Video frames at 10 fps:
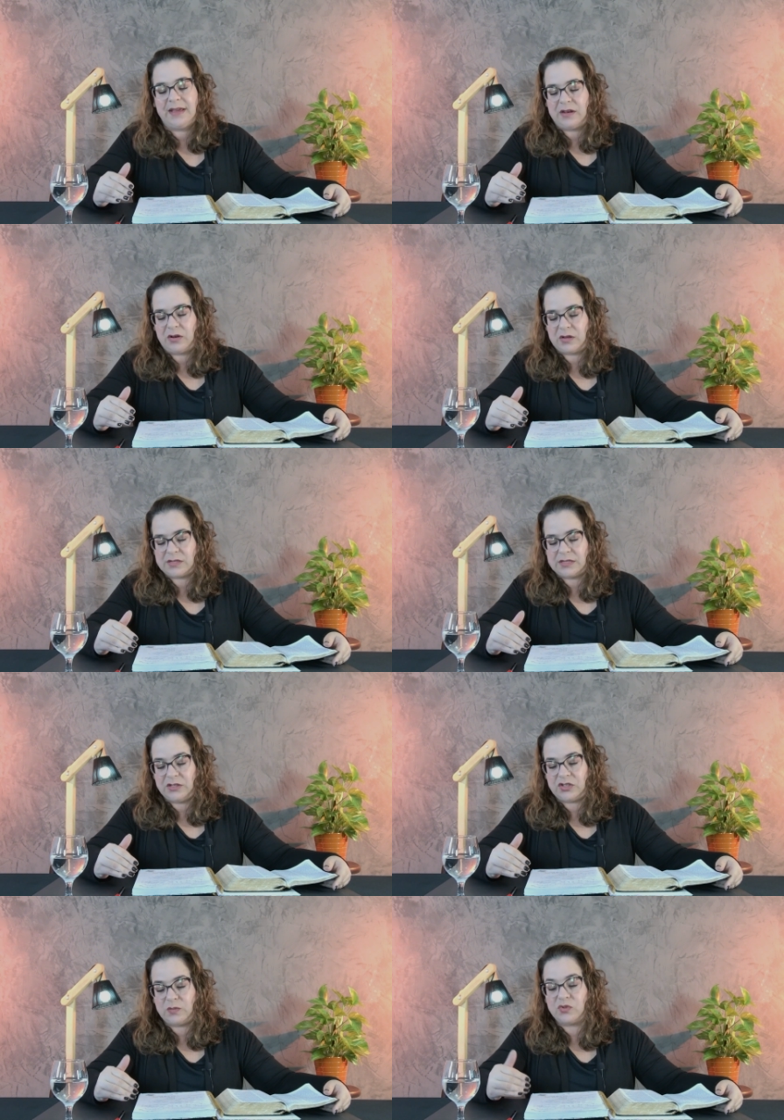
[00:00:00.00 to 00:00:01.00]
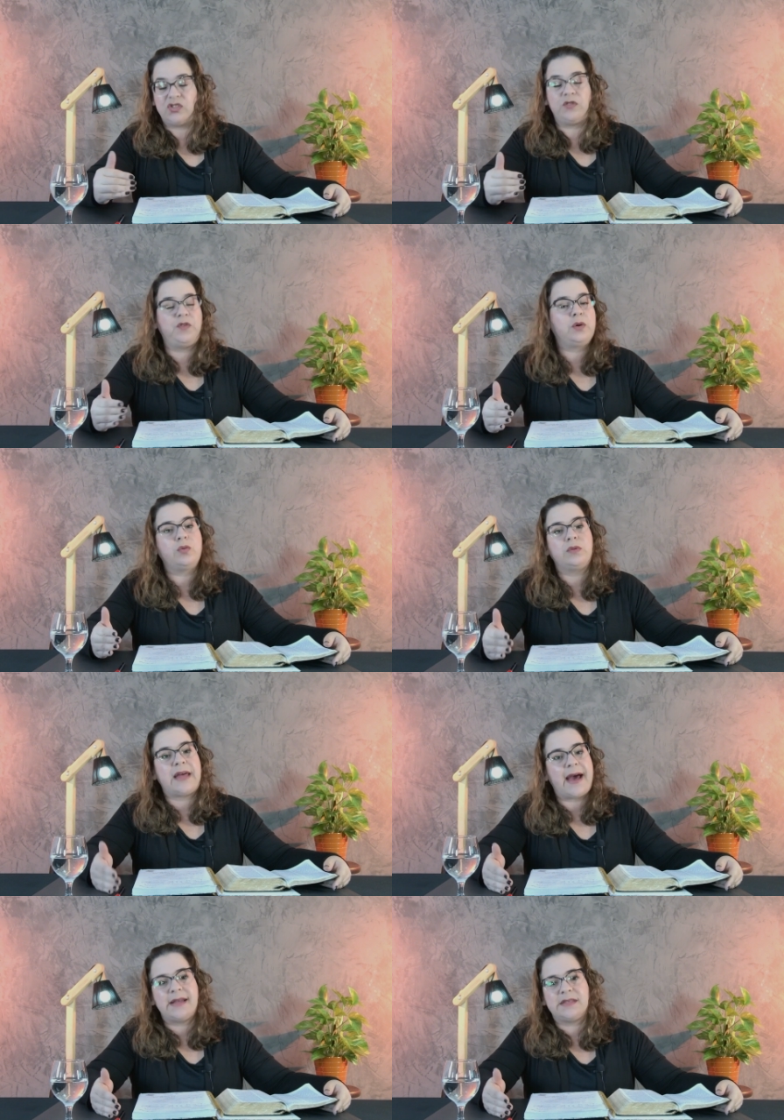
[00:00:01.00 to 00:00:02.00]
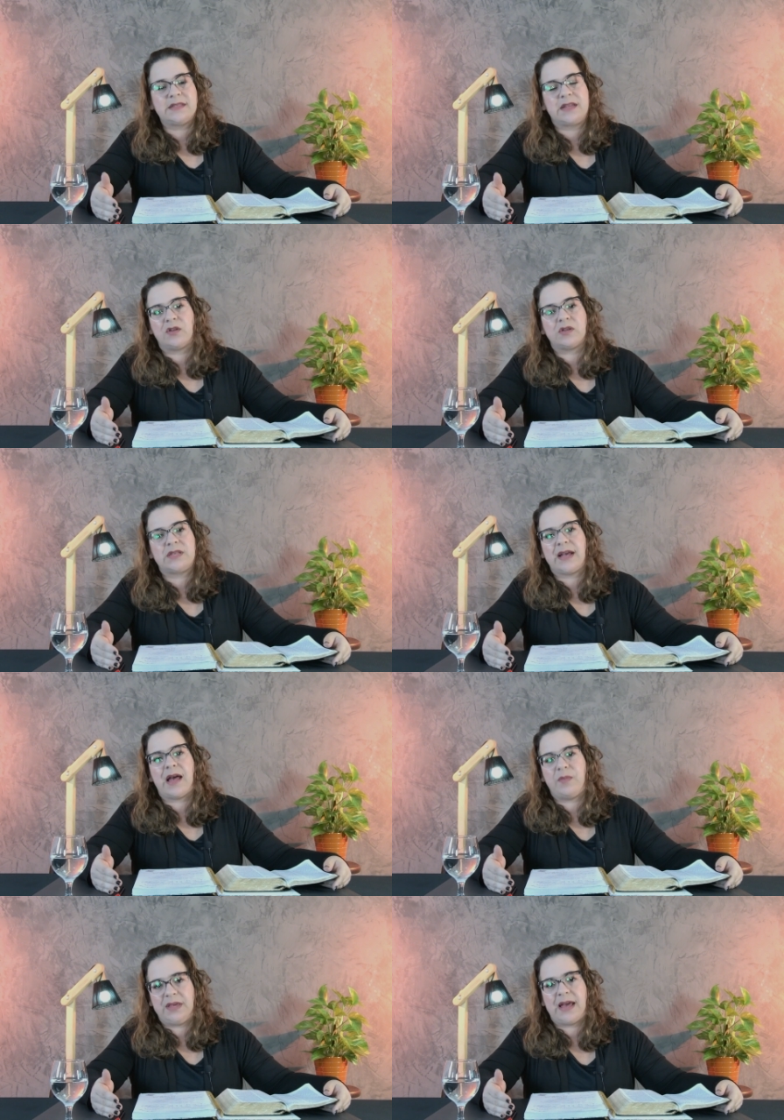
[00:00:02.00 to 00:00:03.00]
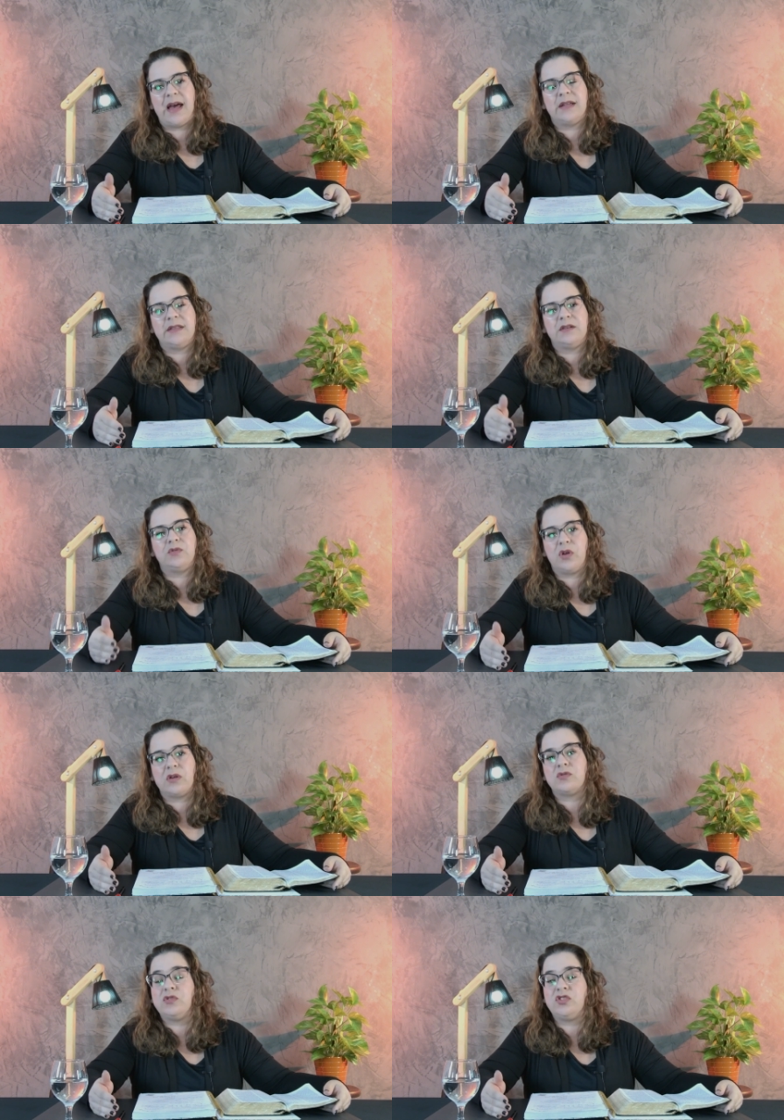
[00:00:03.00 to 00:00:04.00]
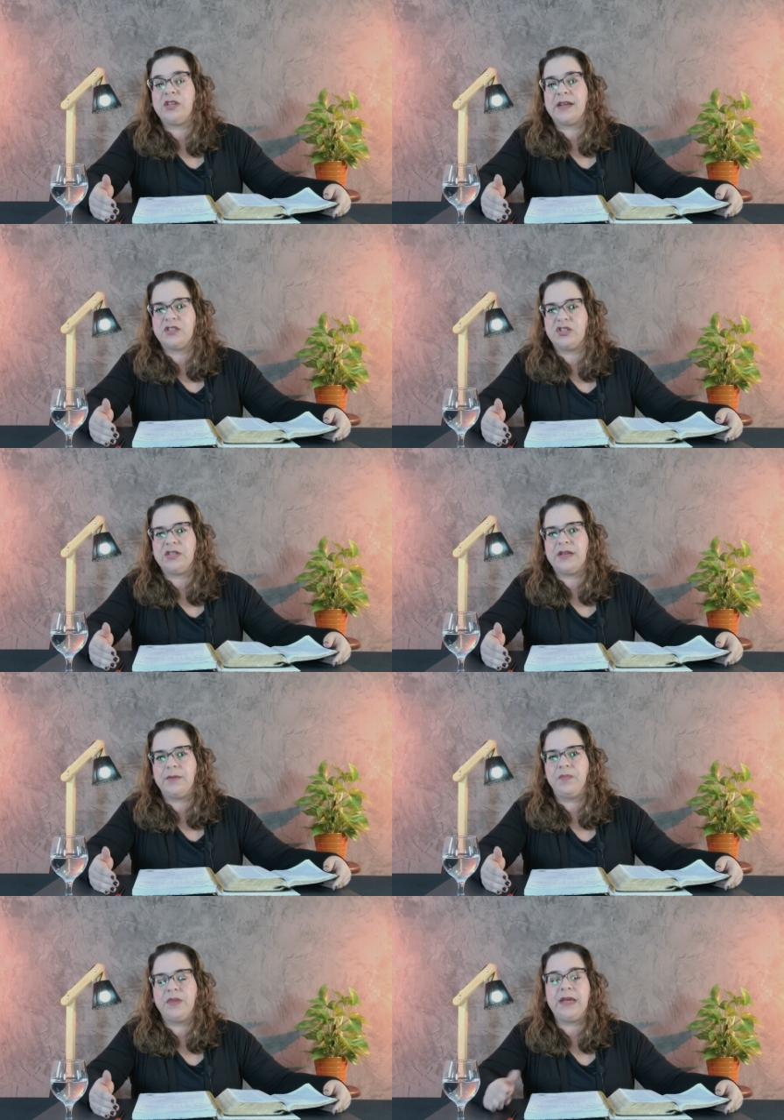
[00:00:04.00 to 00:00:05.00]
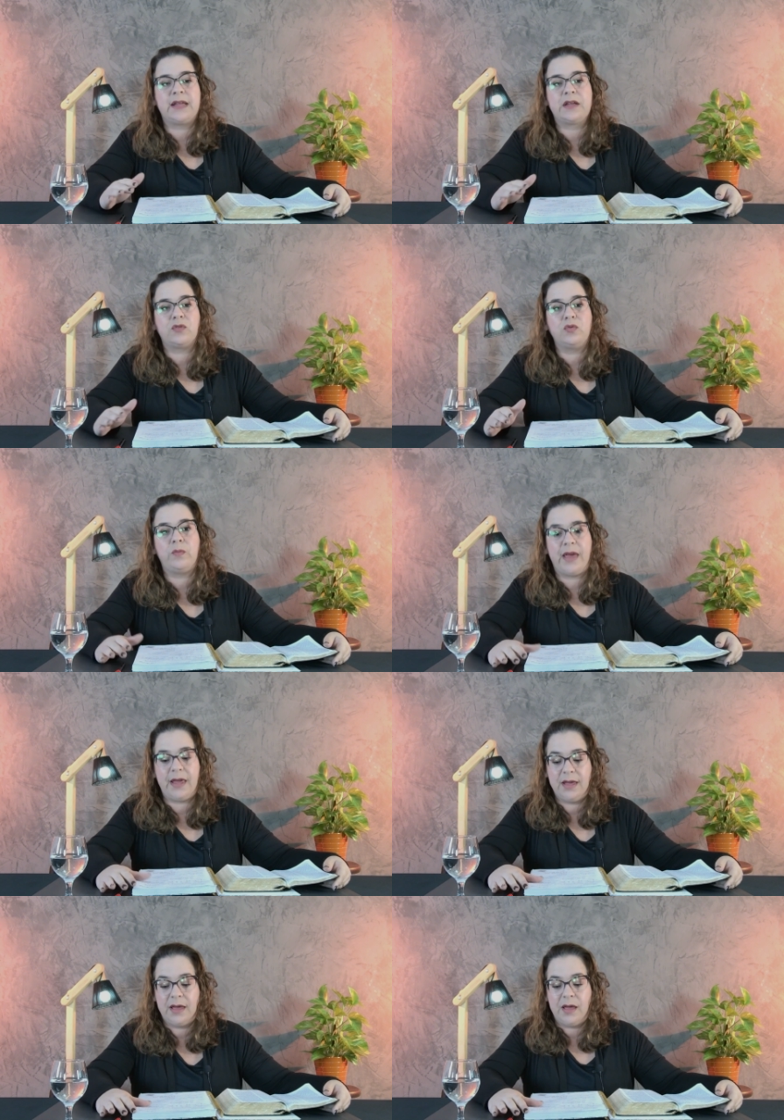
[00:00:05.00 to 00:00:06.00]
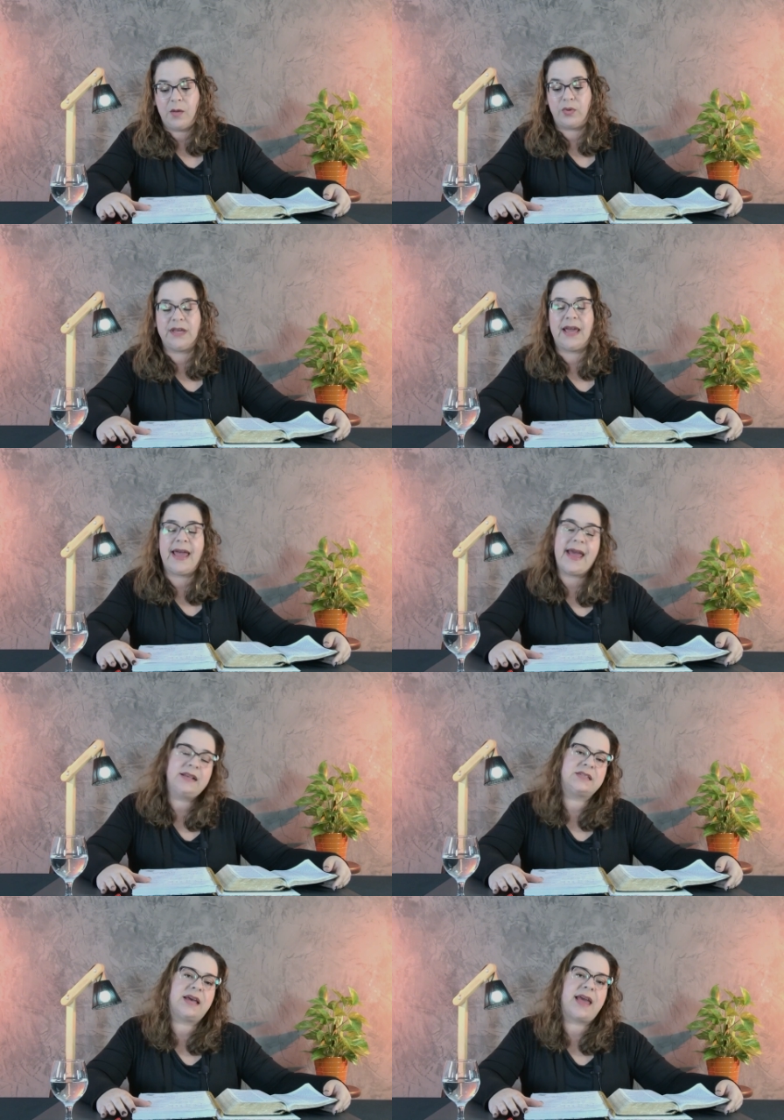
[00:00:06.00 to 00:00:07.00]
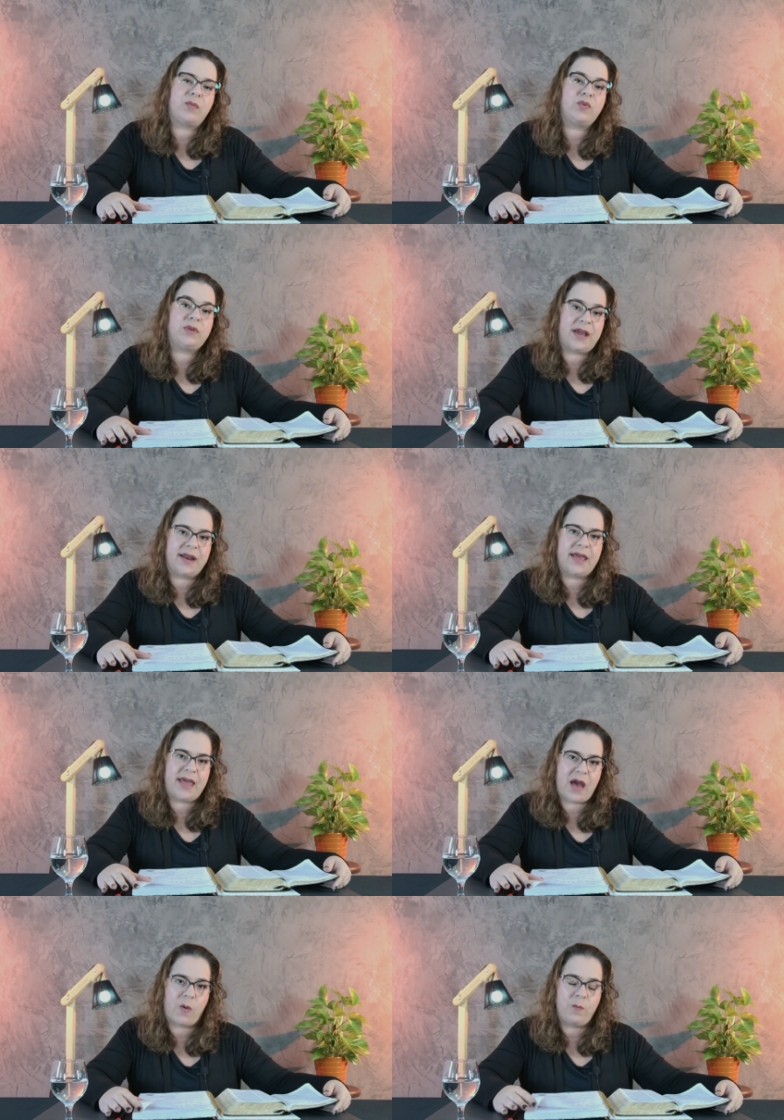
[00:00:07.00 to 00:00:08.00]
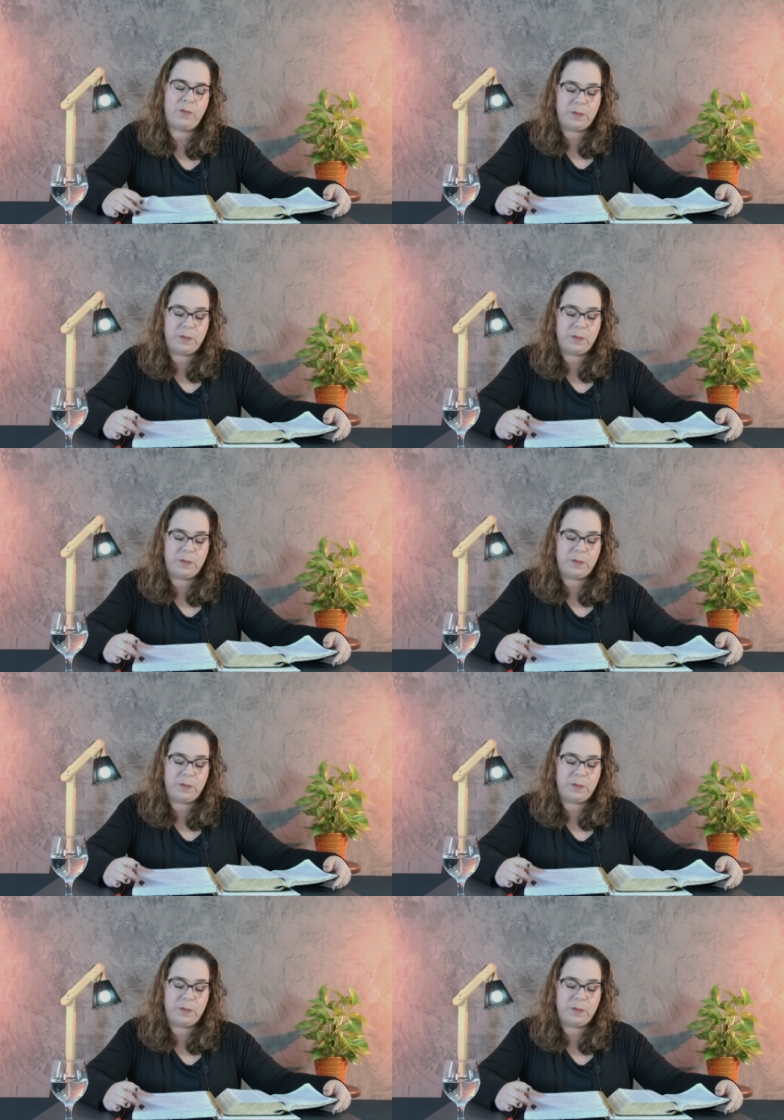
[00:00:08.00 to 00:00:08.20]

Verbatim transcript: Nós sentimos dificuldades na nossa caminhada, no nosso dia a dia, e tá tudo bem, porque essa é a mulher real.